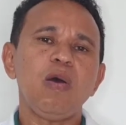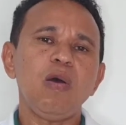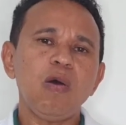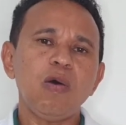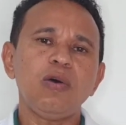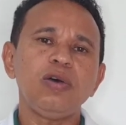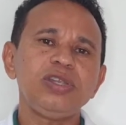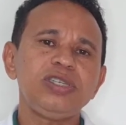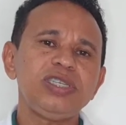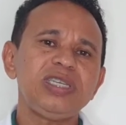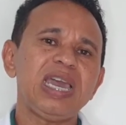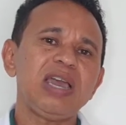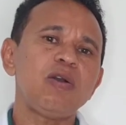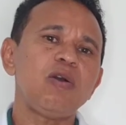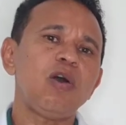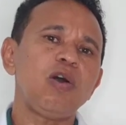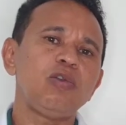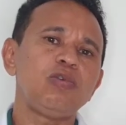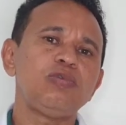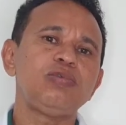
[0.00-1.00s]
onde a
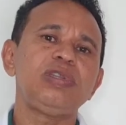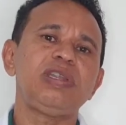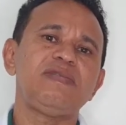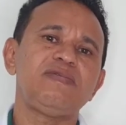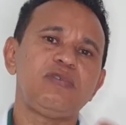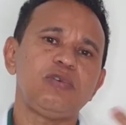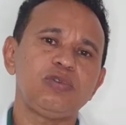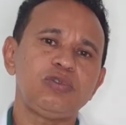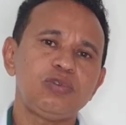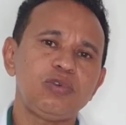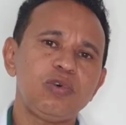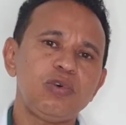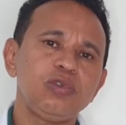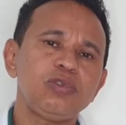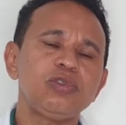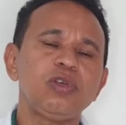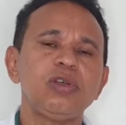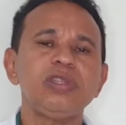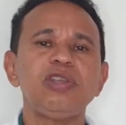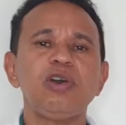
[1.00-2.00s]
coluna voltou
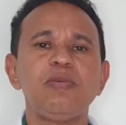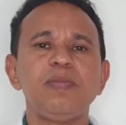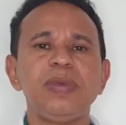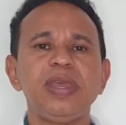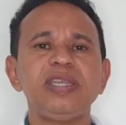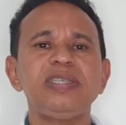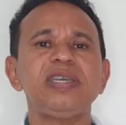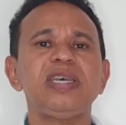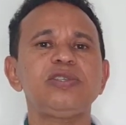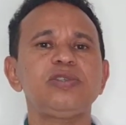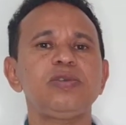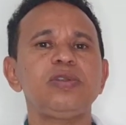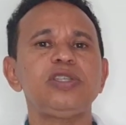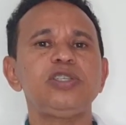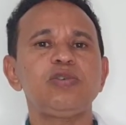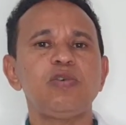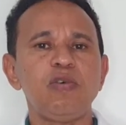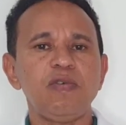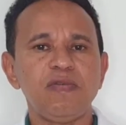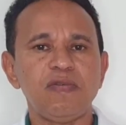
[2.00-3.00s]
totalmente à zona
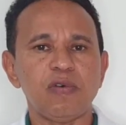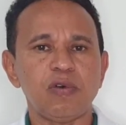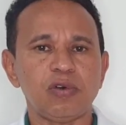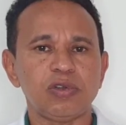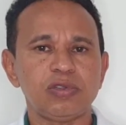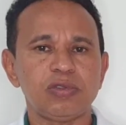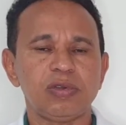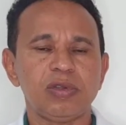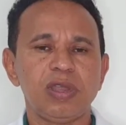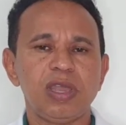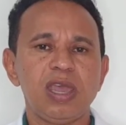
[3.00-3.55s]
de conforto.